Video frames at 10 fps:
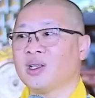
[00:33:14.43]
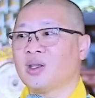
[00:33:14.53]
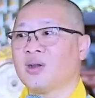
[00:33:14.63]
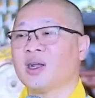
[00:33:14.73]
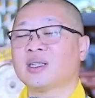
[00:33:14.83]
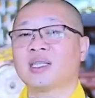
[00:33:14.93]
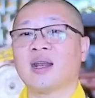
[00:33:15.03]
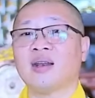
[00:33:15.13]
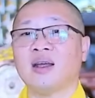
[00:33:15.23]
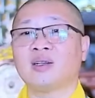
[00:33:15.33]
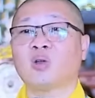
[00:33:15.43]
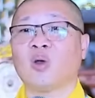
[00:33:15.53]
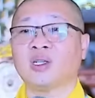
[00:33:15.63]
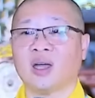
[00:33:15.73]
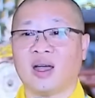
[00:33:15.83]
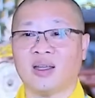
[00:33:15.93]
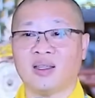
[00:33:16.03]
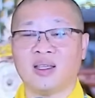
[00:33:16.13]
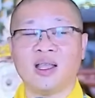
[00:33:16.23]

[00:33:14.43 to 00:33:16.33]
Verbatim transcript: cho nên sanh lên cõi trời